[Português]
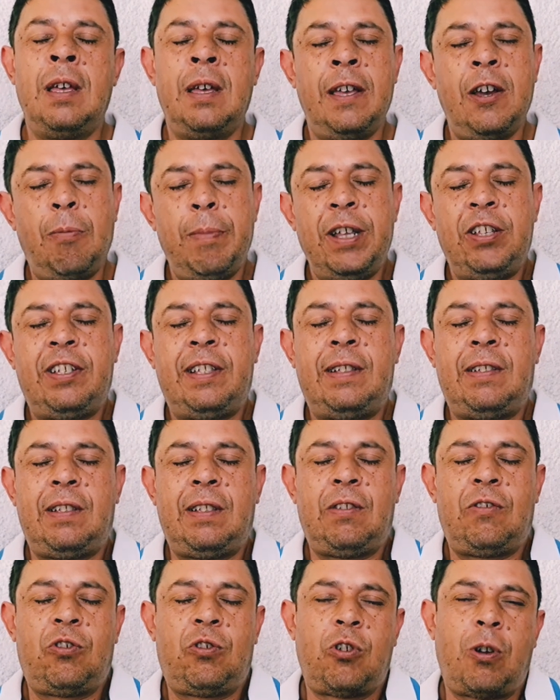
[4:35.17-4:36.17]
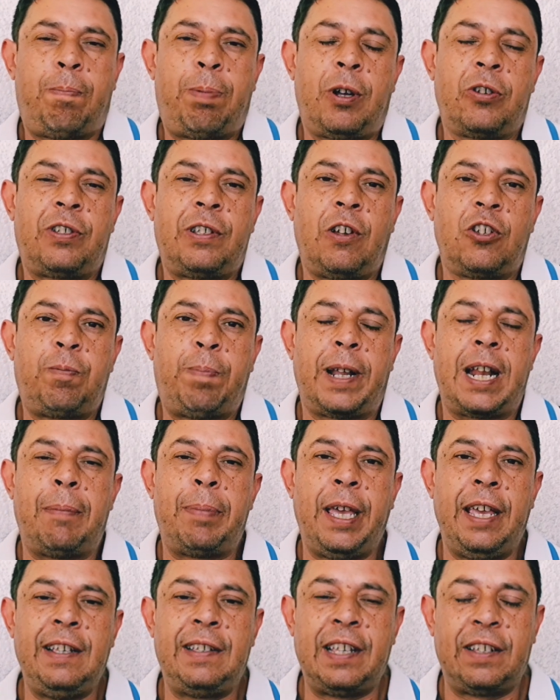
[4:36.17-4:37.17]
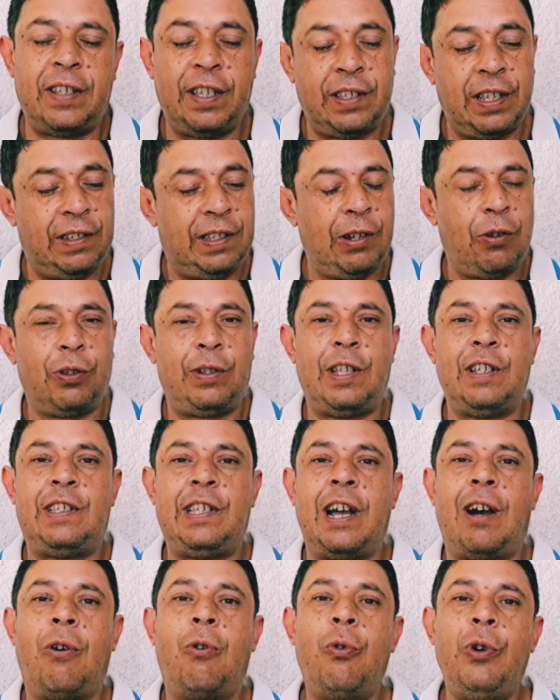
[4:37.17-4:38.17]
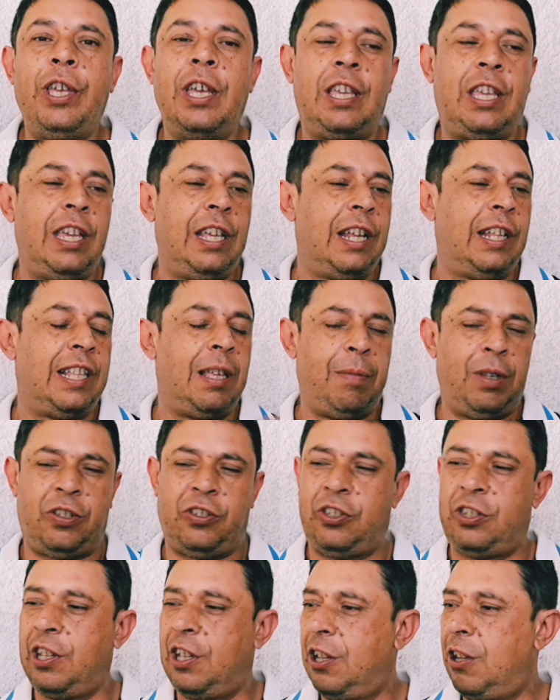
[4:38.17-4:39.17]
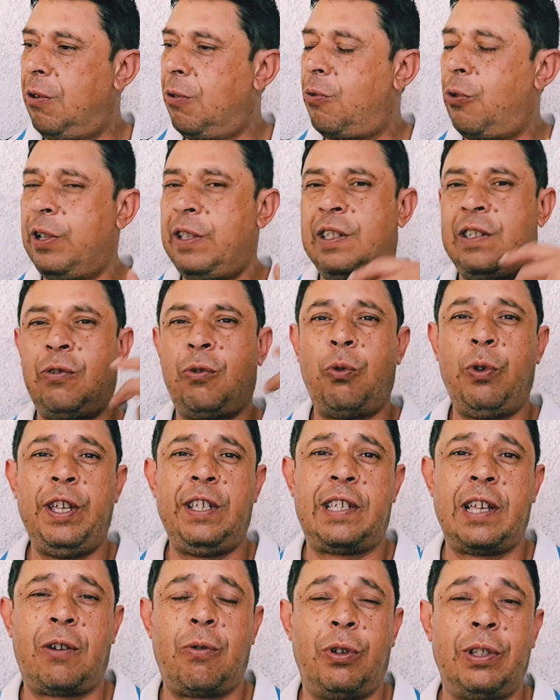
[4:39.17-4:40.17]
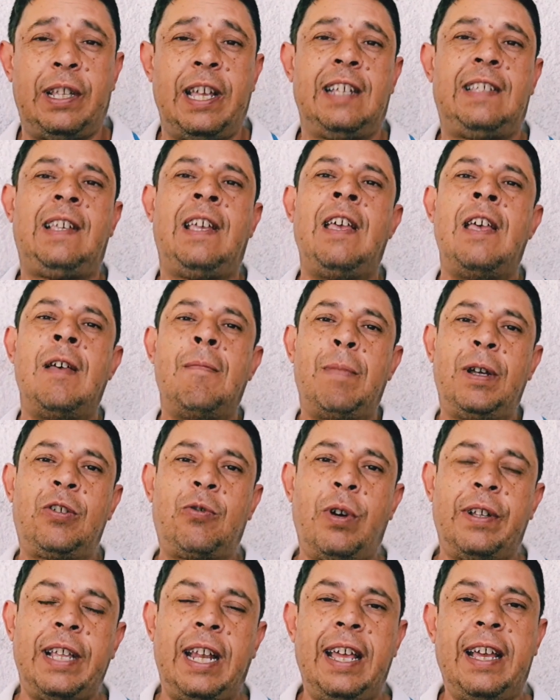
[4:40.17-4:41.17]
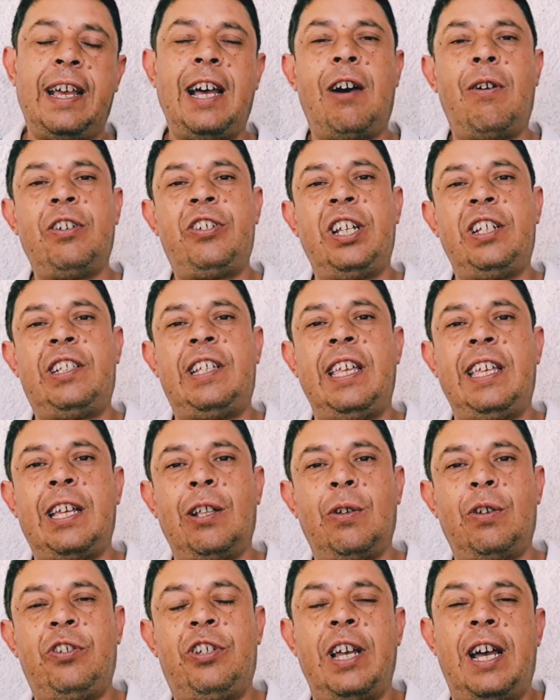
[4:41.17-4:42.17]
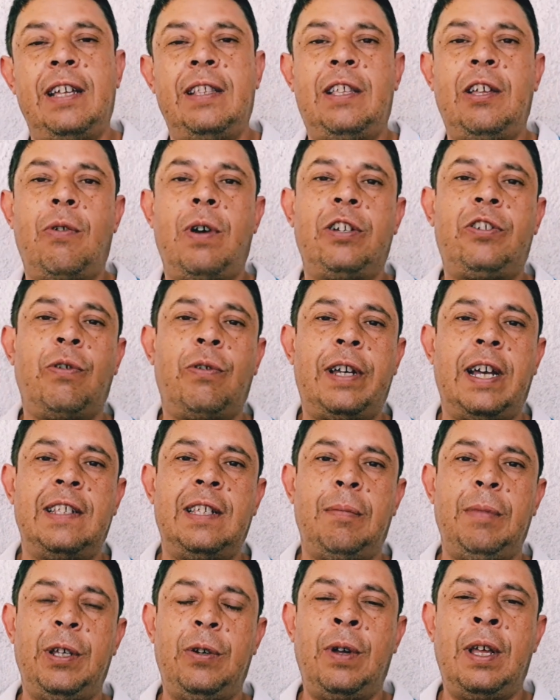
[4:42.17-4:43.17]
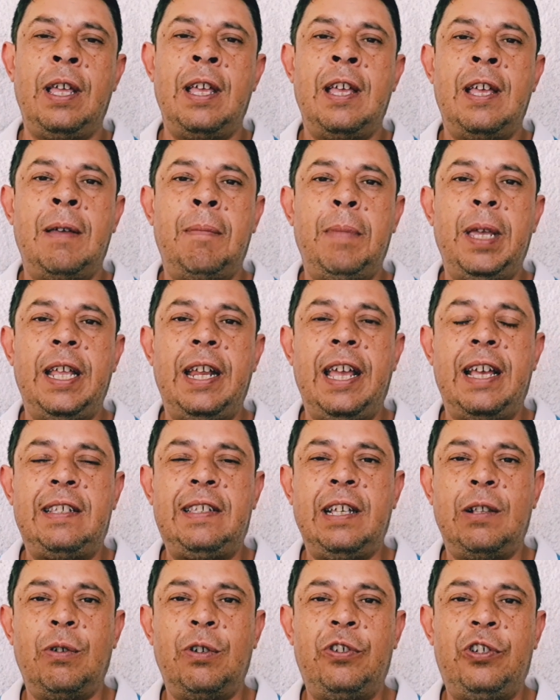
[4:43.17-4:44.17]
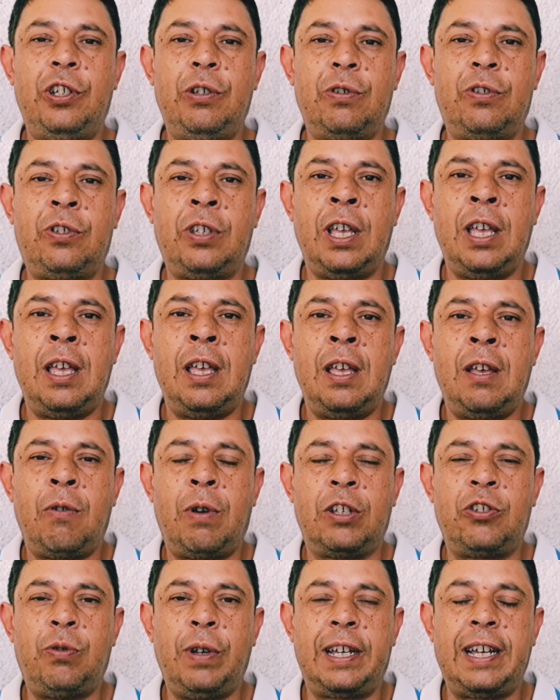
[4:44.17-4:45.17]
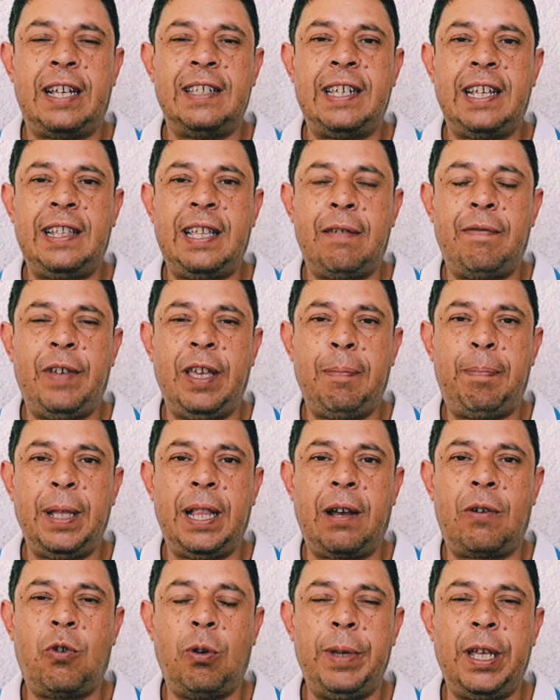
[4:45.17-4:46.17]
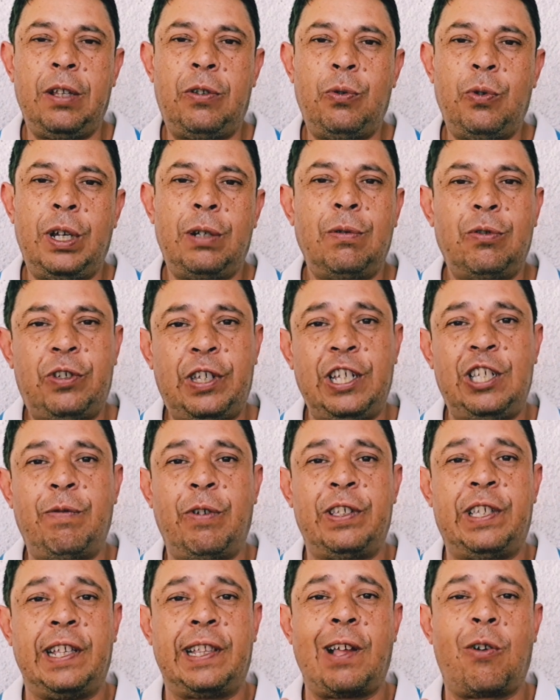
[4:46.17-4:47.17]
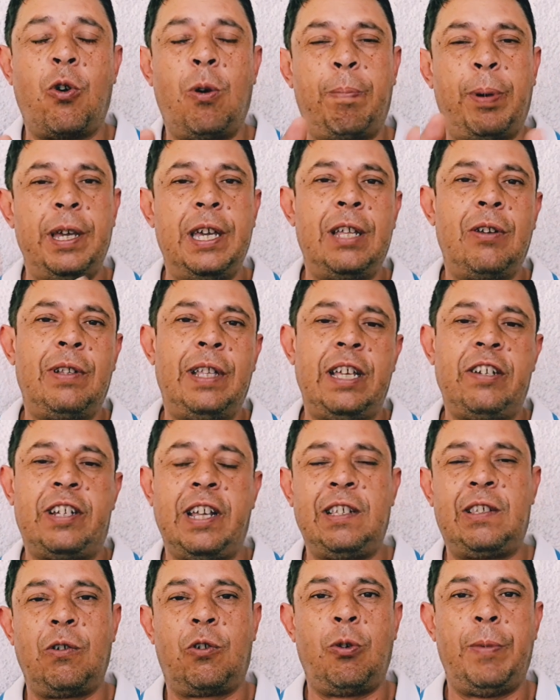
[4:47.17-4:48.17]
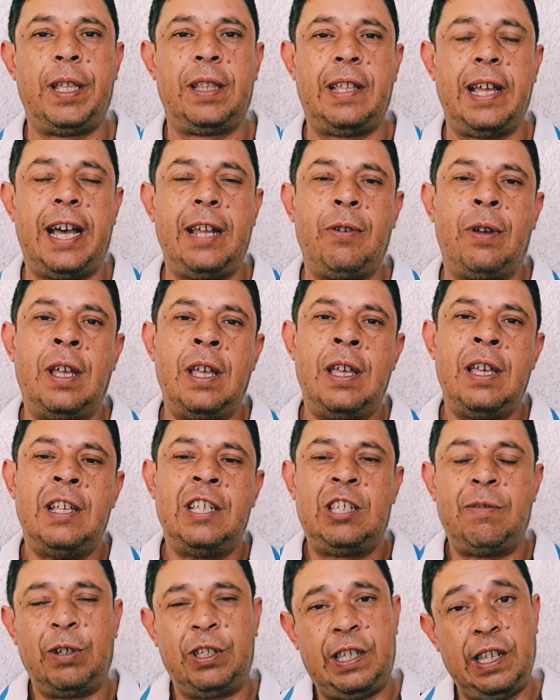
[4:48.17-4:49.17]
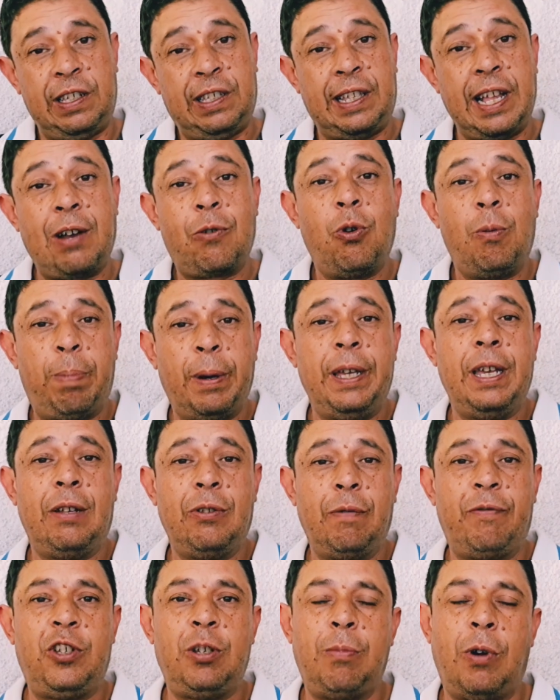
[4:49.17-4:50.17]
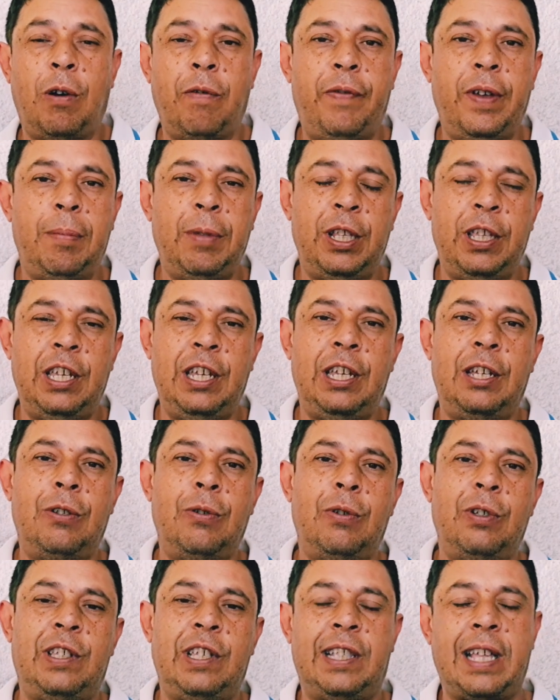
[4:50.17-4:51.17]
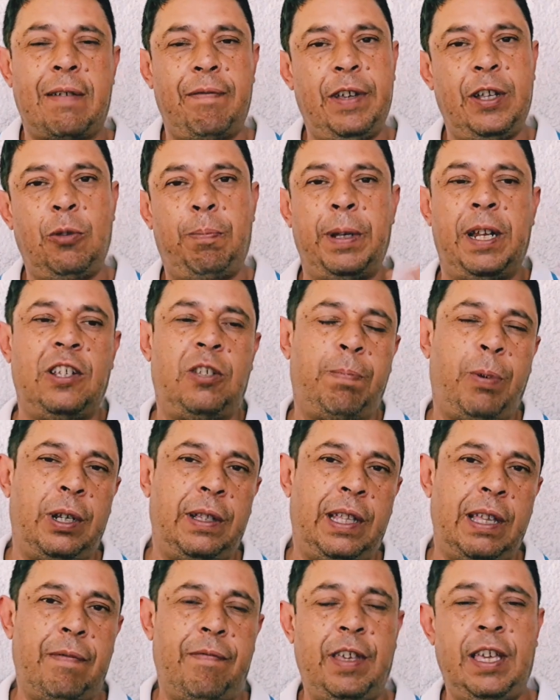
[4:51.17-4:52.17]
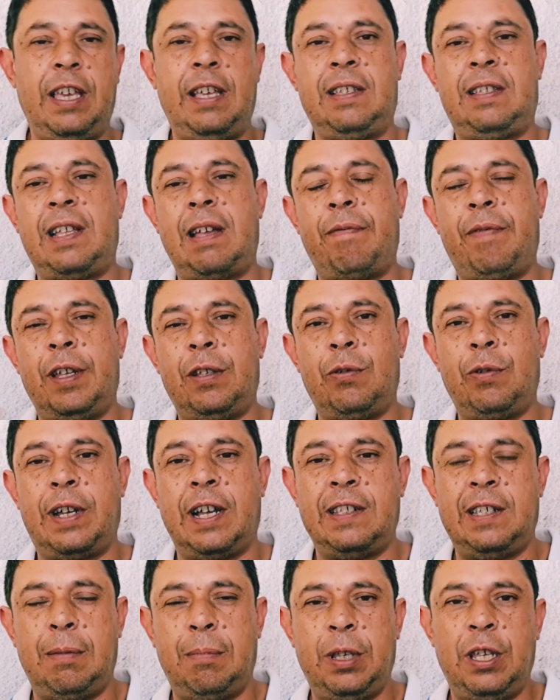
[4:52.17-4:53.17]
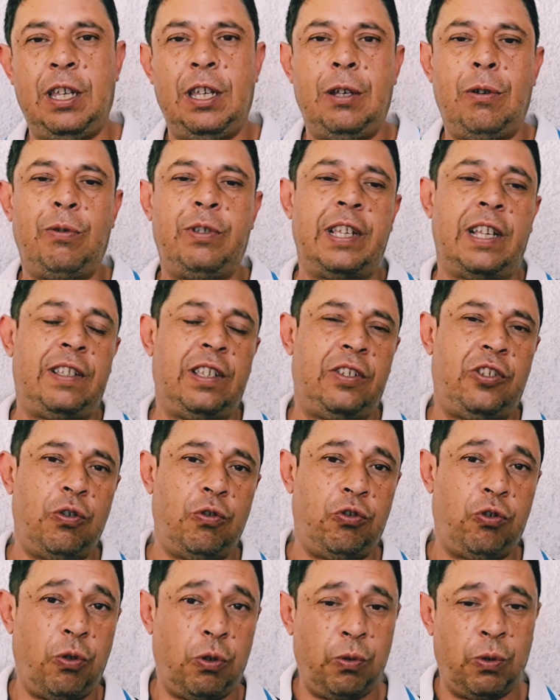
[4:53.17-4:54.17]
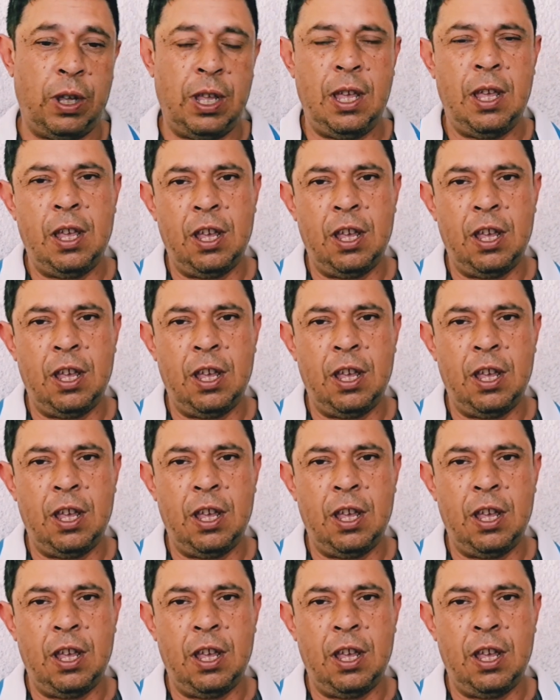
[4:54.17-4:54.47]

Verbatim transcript: Realmente só posso dar os parabéns. Às vezes a gente tem notícia ruim aqui, né? Demissão, coisas ruins que acontecem, mas quando é legal a gente tem que elogiar. Então eu acho que o Casemiro merece elogios com a sua Casé TV pela cobertura. Não sei se você está acompanhando, deixa aí seu comentário. Se você está acompanhando o futebol feminino, se está vendo pela Sport TV, se está vendo o Casimiro, se assistiu o jogo